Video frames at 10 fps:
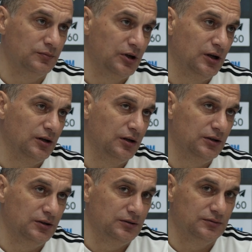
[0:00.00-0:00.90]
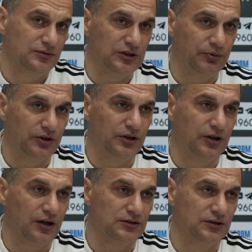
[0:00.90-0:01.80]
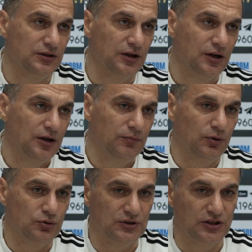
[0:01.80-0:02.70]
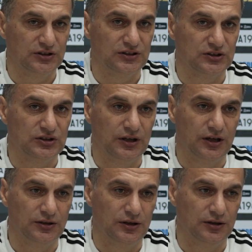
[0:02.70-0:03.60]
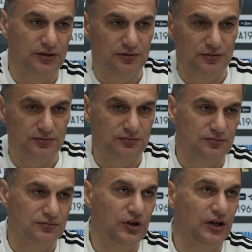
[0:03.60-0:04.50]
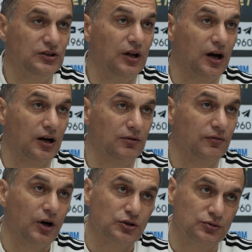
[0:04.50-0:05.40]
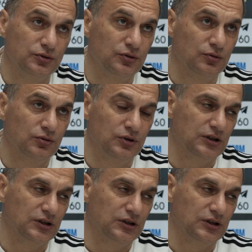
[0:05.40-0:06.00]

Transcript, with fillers: правильно, и соперники разные, плюс наше состояние не одинаково в каждую игру.